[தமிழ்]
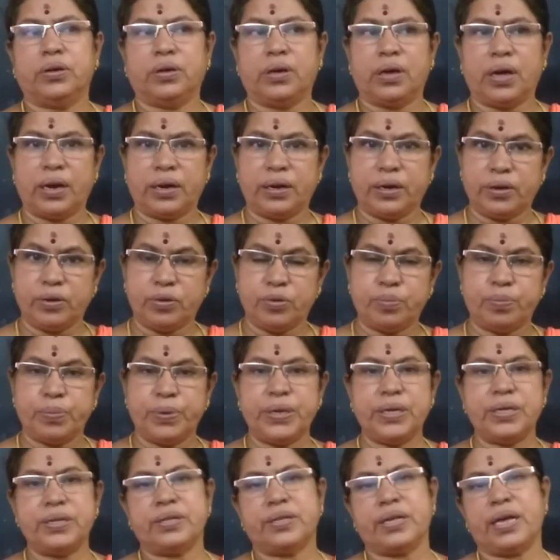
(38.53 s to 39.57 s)
ஆண்டு யூ
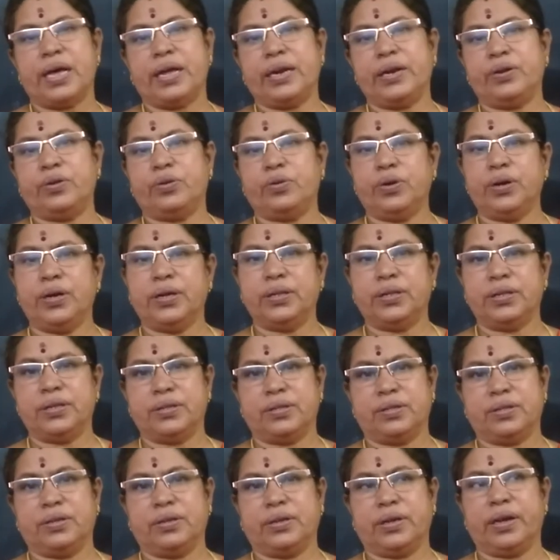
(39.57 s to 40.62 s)
ப்ளீஸ் சாரி டு
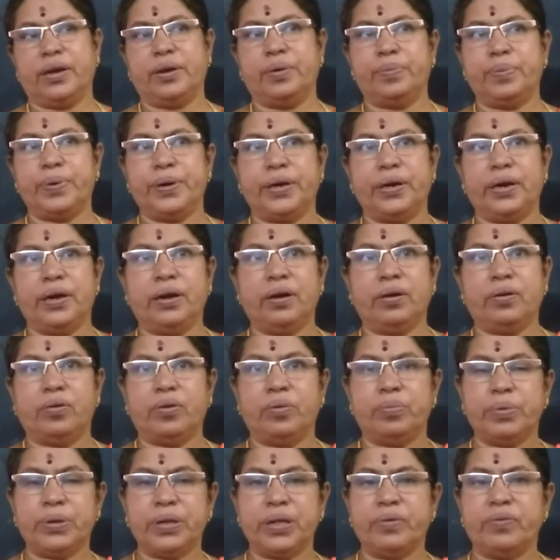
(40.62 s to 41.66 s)
அதர்ஸ் ஏன் அப்படின்னா
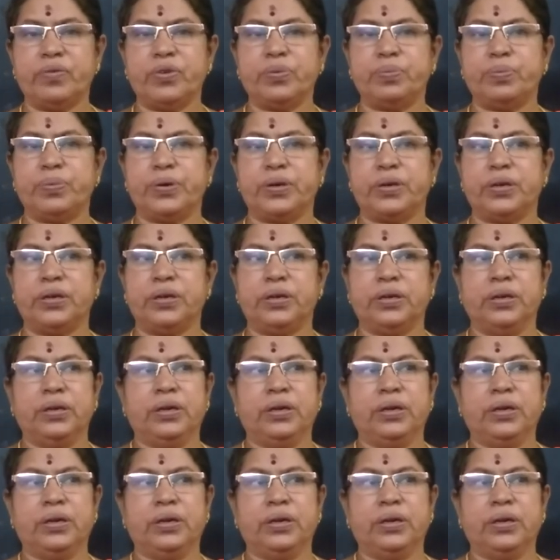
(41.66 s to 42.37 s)
ஒன்பதாம் வகுப்புக்கு